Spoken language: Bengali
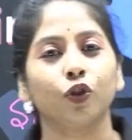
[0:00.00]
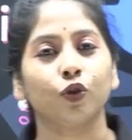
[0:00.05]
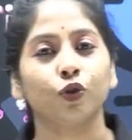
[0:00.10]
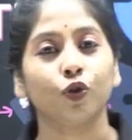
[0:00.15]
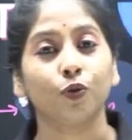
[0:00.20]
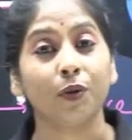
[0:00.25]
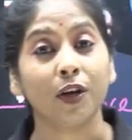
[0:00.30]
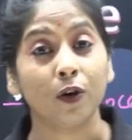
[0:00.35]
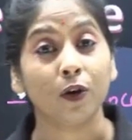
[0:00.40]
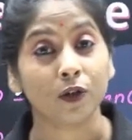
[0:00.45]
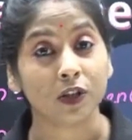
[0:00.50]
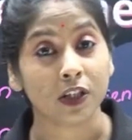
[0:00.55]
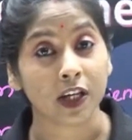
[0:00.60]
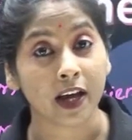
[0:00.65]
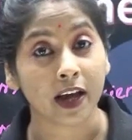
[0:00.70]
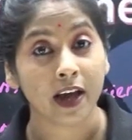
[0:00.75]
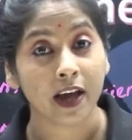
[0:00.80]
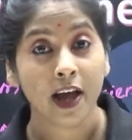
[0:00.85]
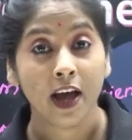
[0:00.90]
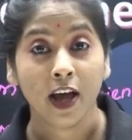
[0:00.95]
তুমি হচ্ছে
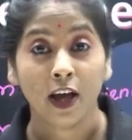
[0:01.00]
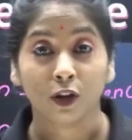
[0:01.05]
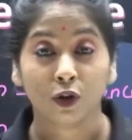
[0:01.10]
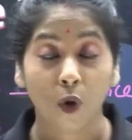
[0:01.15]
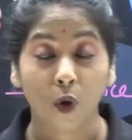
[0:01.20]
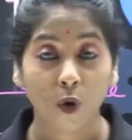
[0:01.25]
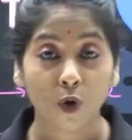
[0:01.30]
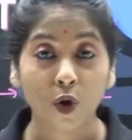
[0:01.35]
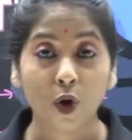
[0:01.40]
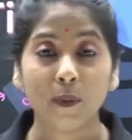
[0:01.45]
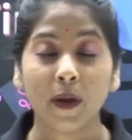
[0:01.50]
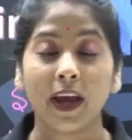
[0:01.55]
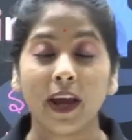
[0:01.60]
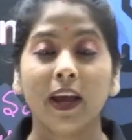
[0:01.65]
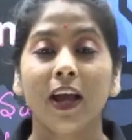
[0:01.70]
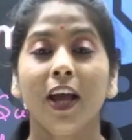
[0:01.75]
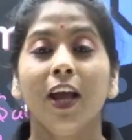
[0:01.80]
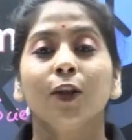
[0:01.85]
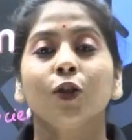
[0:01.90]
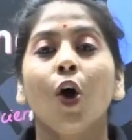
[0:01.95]
দৌড়বে
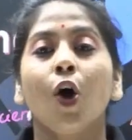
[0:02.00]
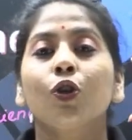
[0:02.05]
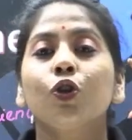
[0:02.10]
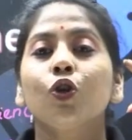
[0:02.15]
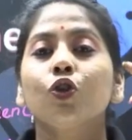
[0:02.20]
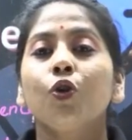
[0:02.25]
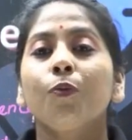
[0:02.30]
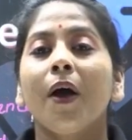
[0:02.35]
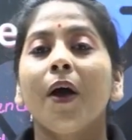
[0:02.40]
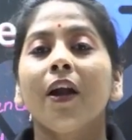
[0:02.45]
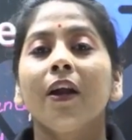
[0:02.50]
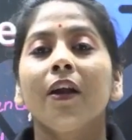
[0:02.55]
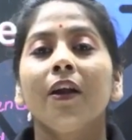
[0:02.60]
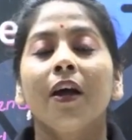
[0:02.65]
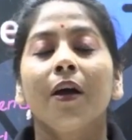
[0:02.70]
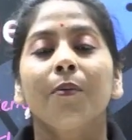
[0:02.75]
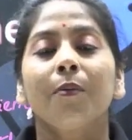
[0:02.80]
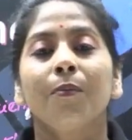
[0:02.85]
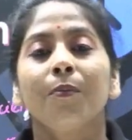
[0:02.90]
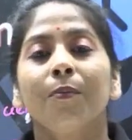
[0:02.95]
তত তোমার
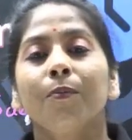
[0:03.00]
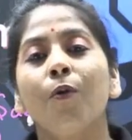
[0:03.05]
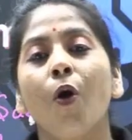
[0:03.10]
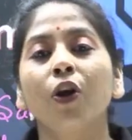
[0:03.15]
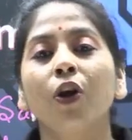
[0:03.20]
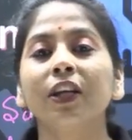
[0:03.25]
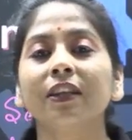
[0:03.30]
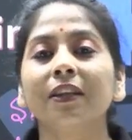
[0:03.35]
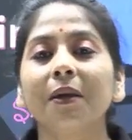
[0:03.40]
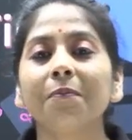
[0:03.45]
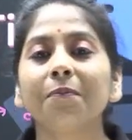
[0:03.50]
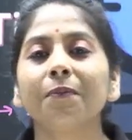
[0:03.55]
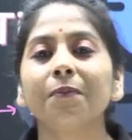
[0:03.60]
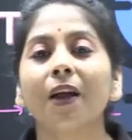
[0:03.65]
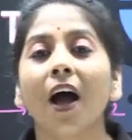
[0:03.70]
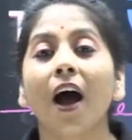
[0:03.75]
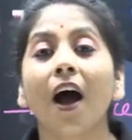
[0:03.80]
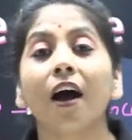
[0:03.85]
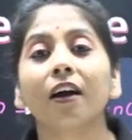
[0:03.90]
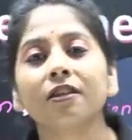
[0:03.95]
বডিতে
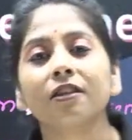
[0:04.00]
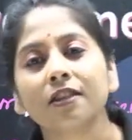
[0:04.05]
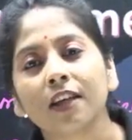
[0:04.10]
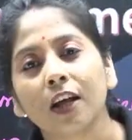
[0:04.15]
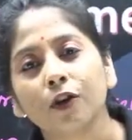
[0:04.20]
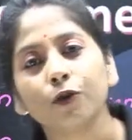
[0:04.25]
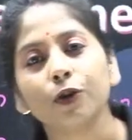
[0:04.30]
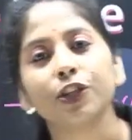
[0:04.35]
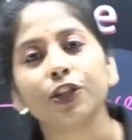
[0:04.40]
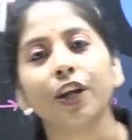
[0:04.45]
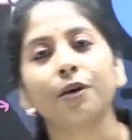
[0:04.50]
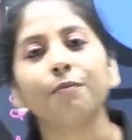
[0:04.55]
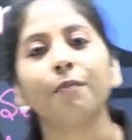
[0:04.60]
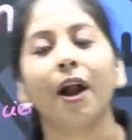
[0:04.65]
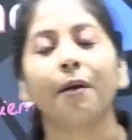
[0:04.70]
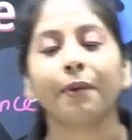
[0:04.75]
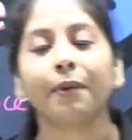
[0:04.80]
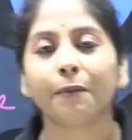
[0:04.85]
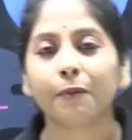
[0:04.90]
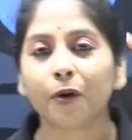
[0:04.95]
ব্লাড সার্কুলেশন
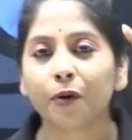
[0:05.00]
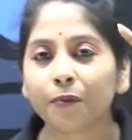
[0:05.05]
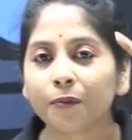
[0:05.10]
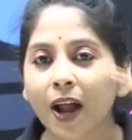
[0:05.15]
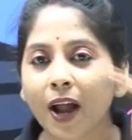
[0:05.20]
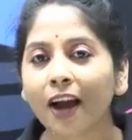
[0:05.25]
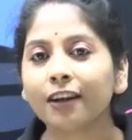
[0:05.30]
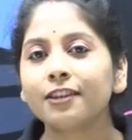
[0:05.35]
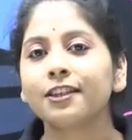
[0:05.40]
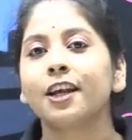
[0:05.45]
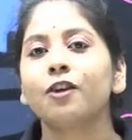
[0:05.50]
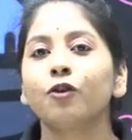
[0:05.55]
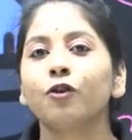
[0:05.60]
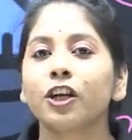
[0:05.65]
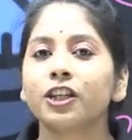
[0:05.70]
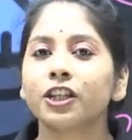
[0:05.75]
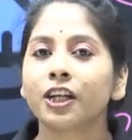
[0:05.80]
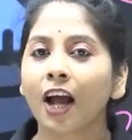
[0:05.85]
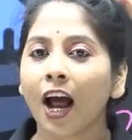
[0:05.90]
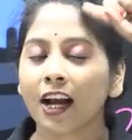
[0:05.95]
বাড়বে এবং ব্লাড
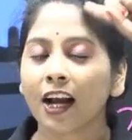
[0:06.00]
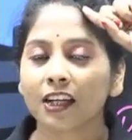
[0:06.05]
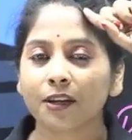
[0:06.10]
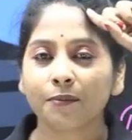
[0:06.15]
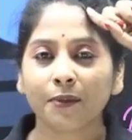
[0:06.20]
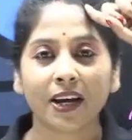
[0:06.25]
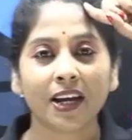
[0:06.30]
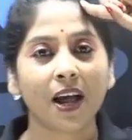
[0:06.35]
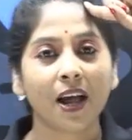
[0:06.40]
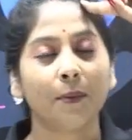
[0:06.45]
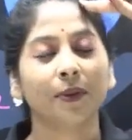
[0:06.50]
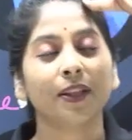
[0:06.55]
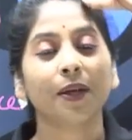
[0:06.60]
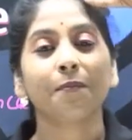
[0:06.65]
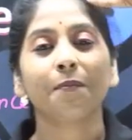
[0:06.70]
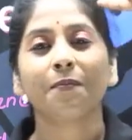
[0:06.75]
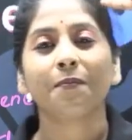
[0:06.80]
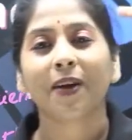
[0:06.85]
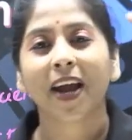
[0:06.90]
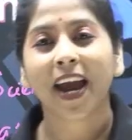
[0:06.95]
সার্কুলেশন আলটিমেটলি আমাদের
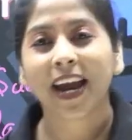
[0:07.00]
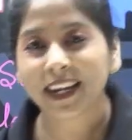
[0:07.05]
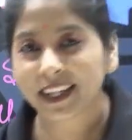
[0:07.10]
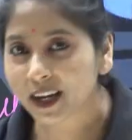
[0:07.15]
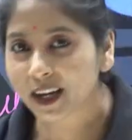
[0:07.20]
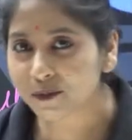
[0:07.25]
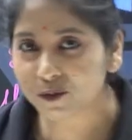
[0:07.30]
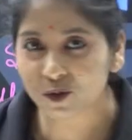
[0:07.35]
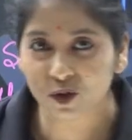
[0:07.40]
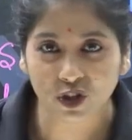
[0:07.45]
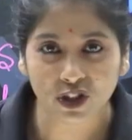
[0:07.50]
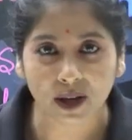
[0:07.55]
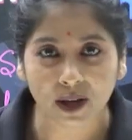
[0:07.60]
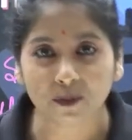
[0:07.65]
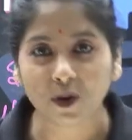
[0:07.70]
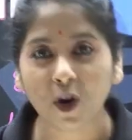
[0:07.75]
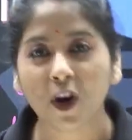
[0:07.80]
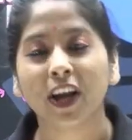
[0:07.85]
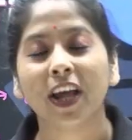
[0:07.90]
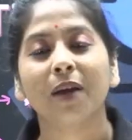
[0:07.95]
ব্রেনকে বুস্ট আপ
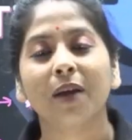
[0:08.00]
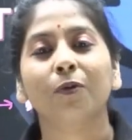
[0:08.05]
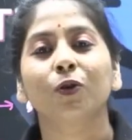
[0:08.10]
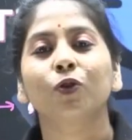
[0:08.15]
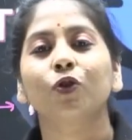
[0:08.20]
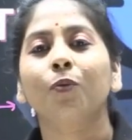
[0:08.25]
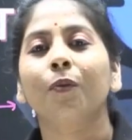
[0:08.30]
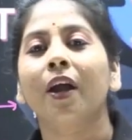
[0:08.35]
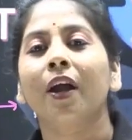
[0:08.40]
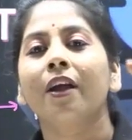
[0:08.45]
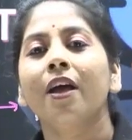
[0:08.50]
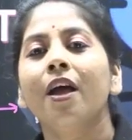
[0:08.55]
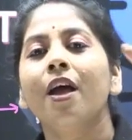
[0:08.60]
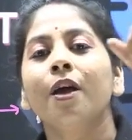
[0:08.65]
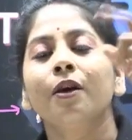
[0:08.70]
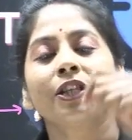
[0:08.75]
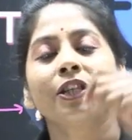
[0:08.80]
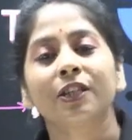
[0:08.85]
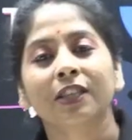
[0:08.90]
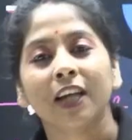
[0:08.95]
করে এবং তোমার
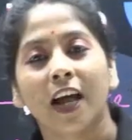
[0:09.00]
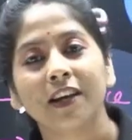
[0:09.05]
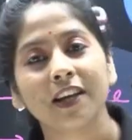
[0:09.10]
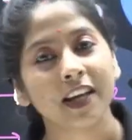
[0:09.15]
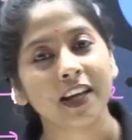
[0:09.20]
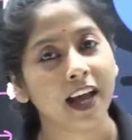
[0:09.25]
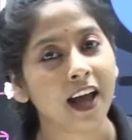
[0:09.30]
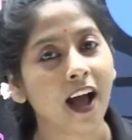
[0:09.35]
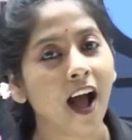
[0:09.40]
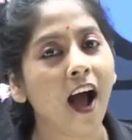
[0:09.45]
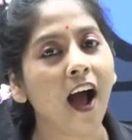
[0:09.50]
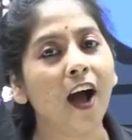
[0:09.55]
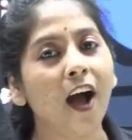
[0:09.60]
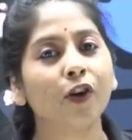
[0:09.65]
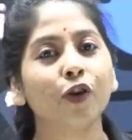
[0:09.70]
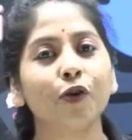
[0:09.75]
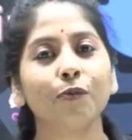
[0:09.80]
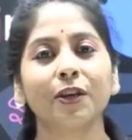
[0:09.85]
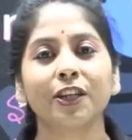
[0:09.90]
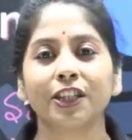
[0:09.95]
স্টাডিকে আরও
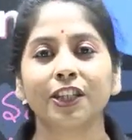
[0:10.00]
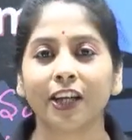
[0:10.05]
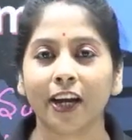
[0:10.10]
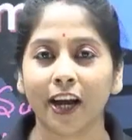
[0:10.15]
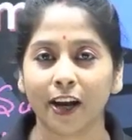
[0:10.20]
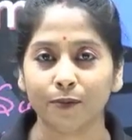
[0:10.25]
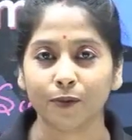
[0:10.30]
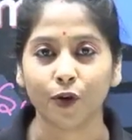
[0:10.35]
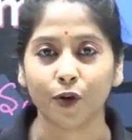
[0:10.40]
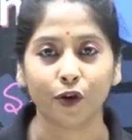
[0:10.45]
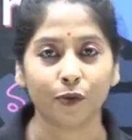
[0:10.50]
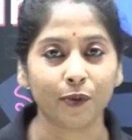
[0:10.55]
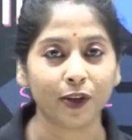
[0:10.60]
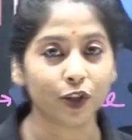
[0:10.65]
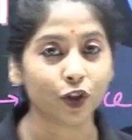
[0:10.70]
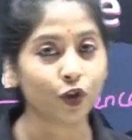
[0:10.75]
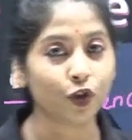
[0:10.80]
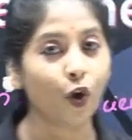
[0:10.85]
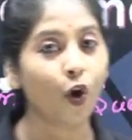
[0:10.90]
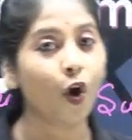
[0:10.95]
বেশি হেল্প করবে সো